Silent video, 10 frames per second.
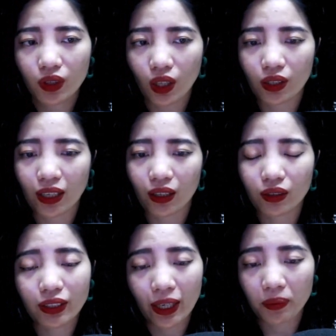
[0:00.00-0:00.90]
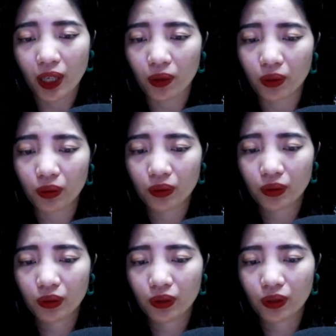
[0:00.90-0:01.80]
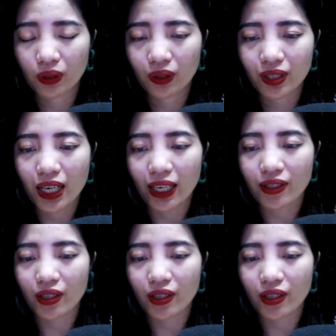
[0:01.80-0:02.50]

Thần à, em đau. Anh